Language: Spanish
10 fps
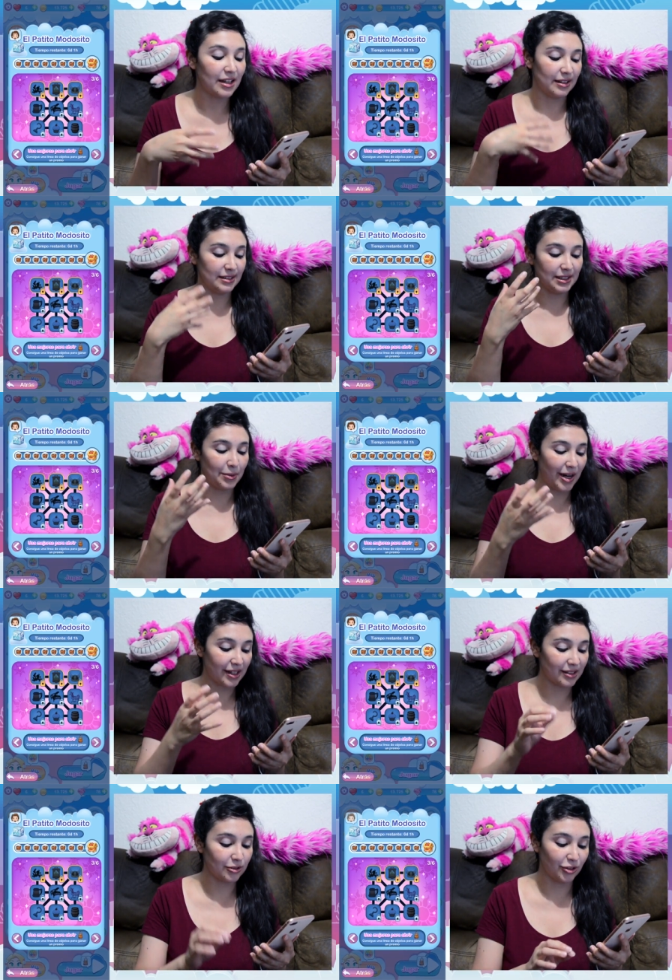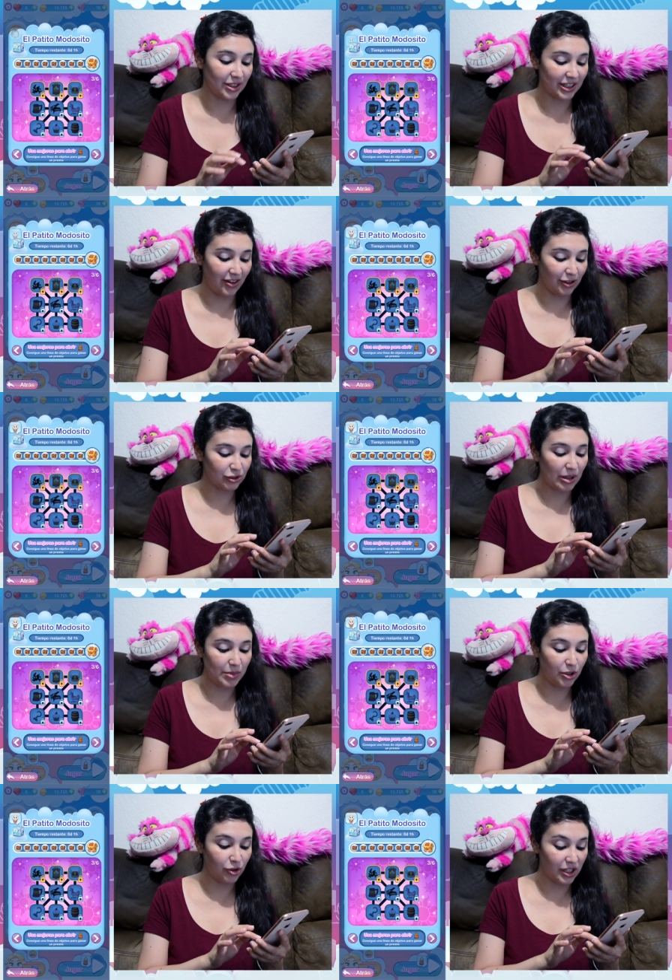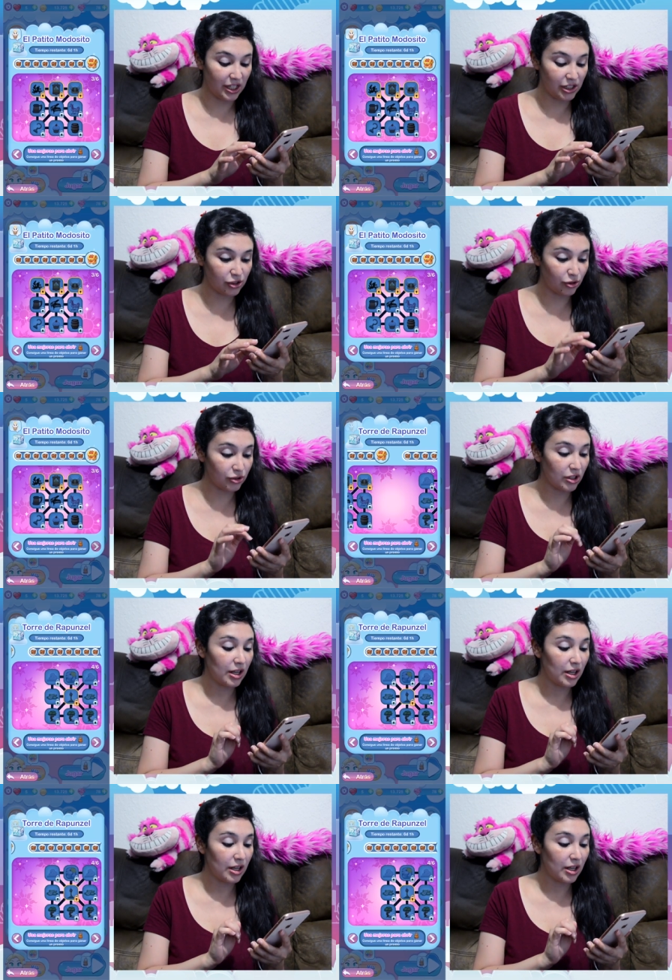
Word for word: de ese bar donde estaban los amigos de ellos.